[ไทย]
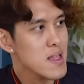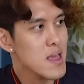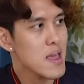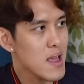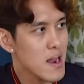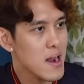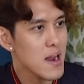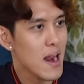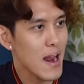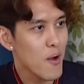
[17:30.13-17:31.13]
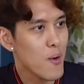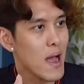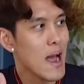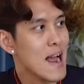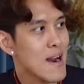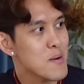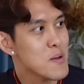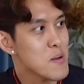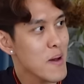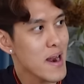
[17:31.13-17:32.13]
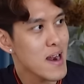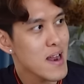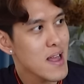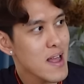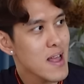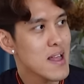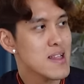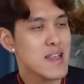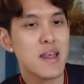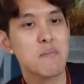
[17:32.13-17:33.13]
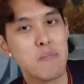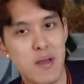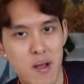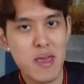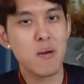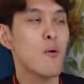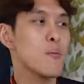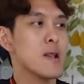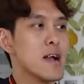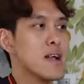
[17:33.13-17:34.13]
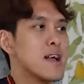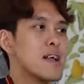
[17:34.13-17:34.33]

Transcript: ที่หลาย ๆคนคาดการณ์ว่าจะเป็นแบบนั้นเออทีนี้มันมีมีมุมหนึ่ง